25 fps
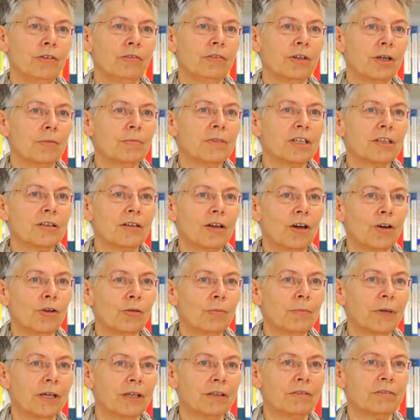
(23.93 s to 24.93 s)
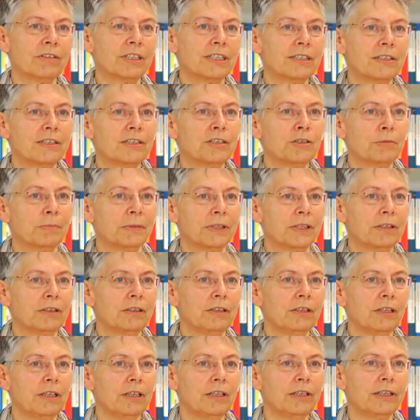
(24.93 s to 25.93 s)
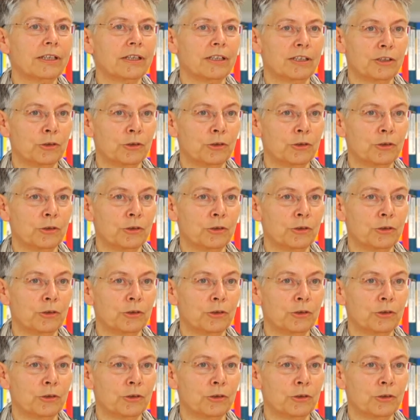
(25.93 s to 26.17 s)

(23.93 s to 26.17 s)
wir haben das auch mal etwas despektierlich